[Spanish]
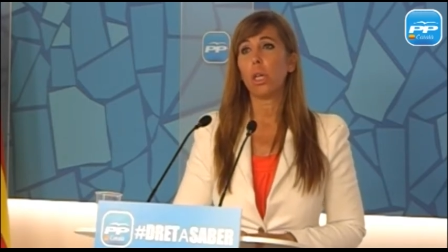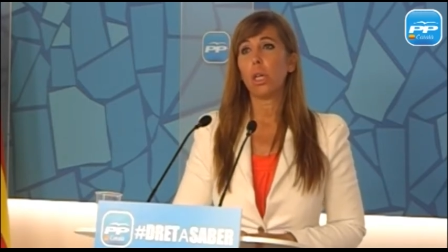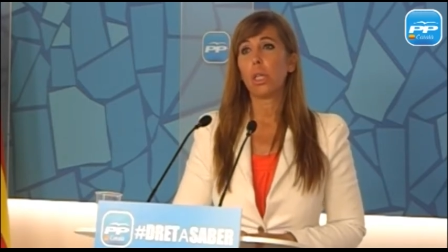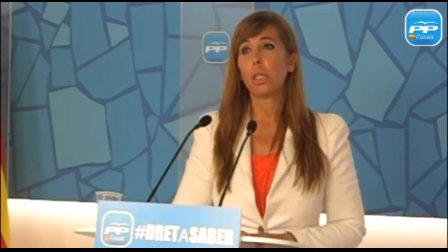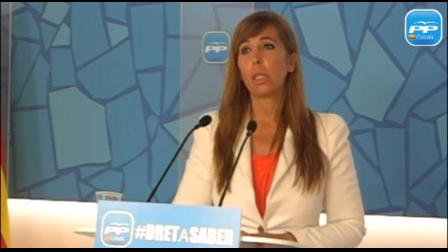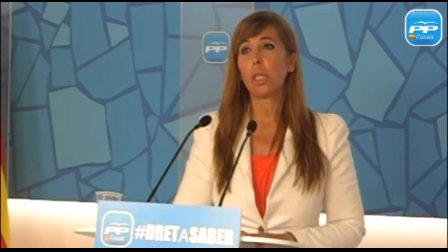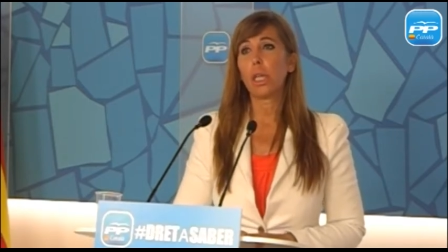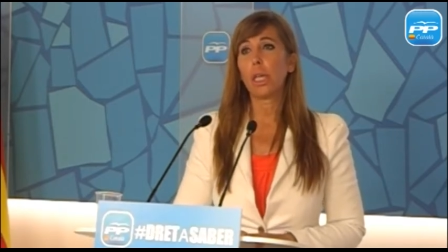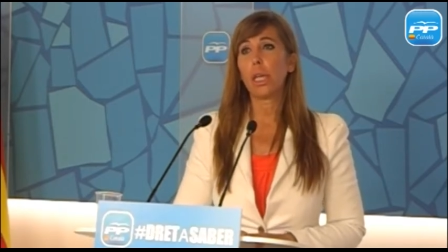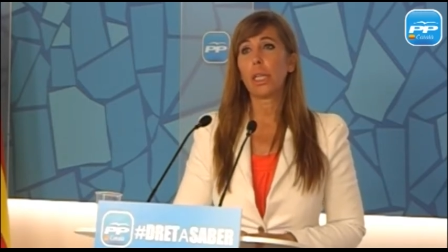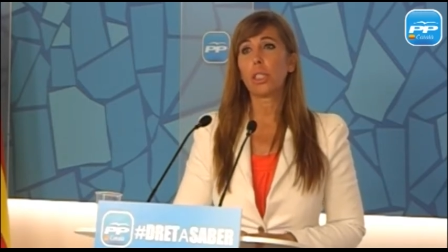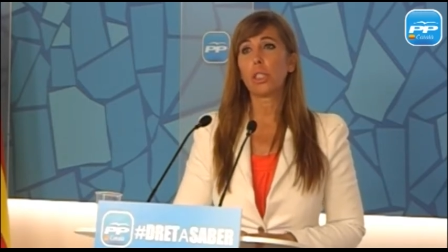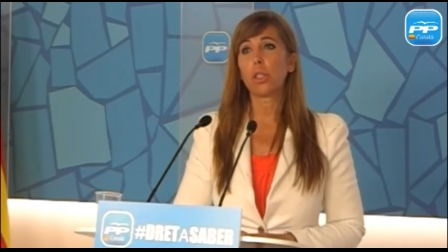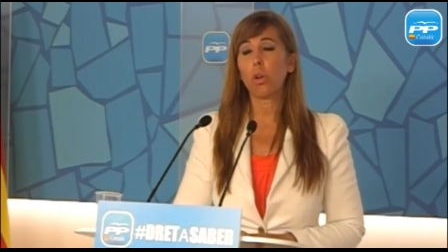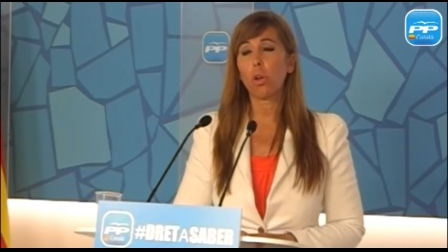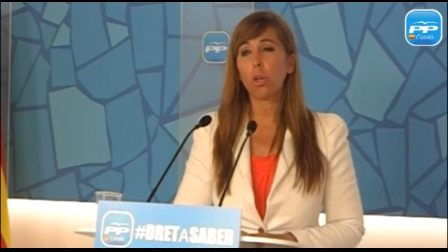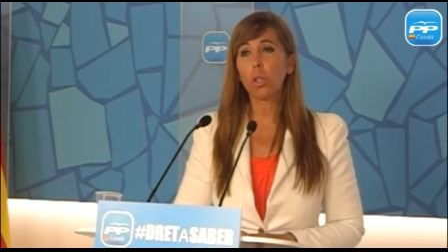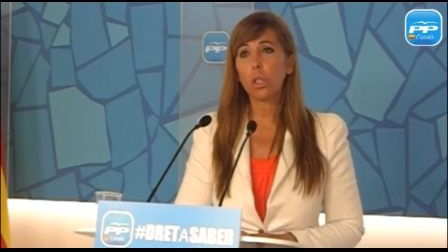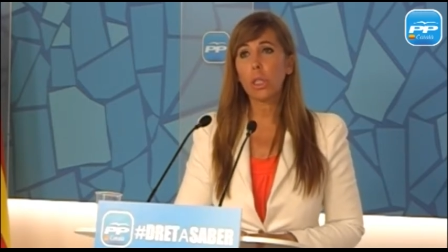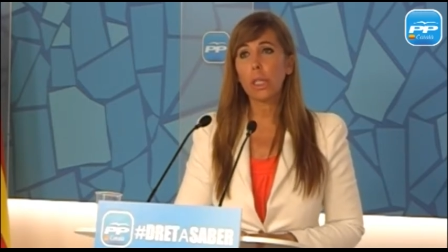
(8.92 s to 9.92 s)
de las
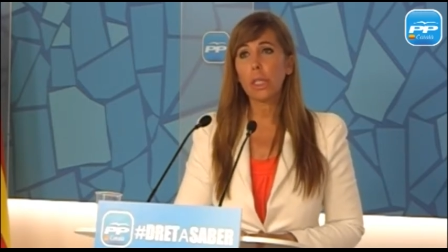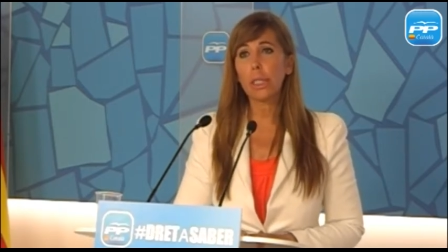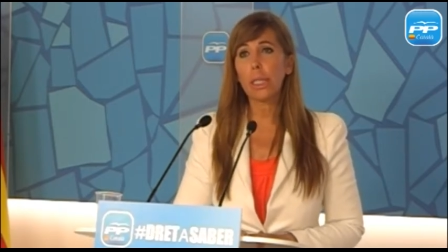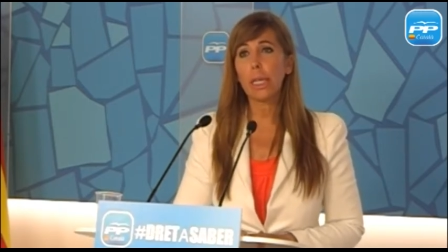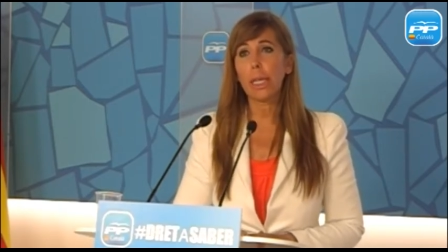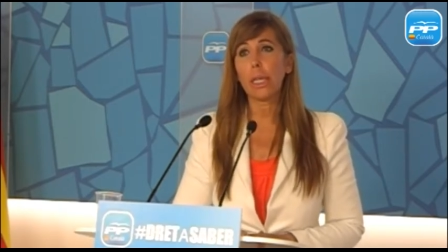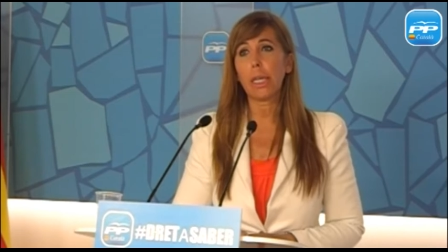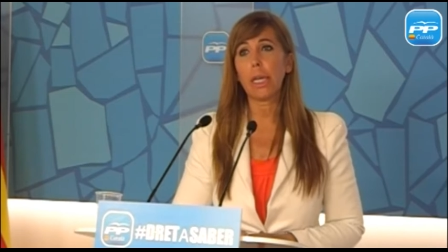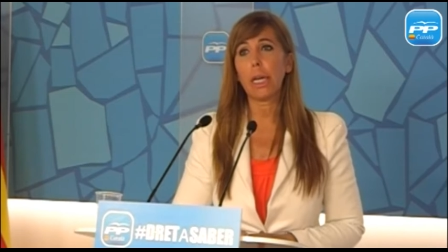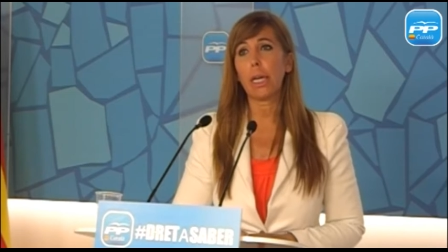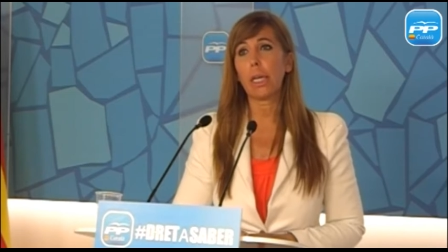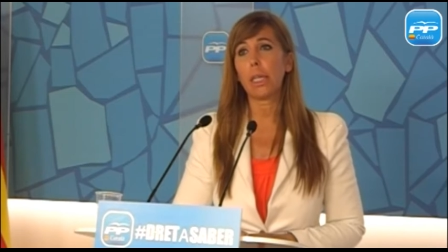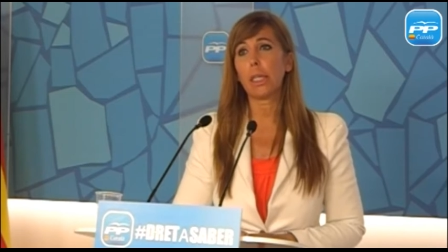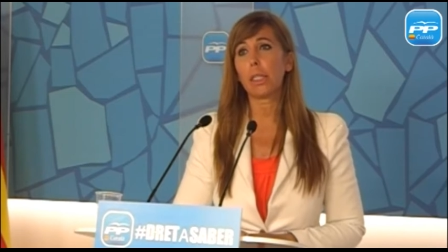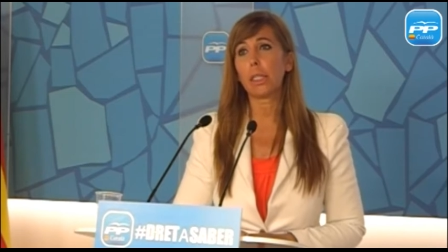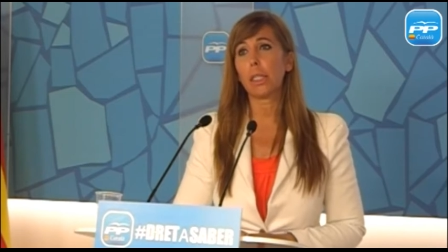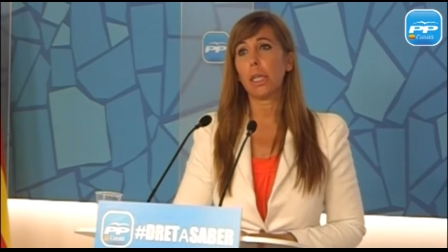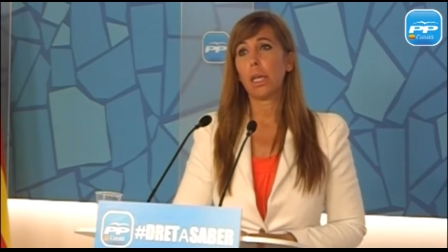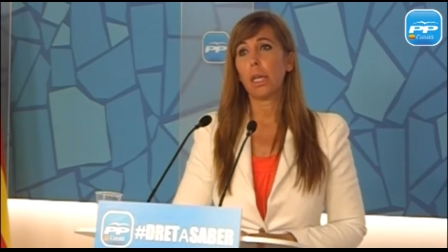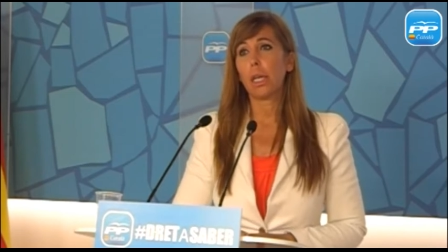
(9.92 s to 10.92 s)
Cortes
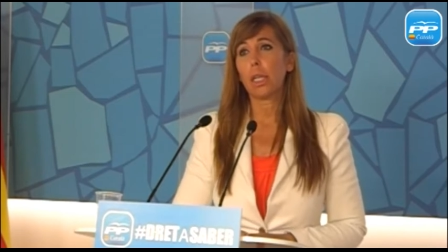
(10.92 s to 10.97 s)
Generales,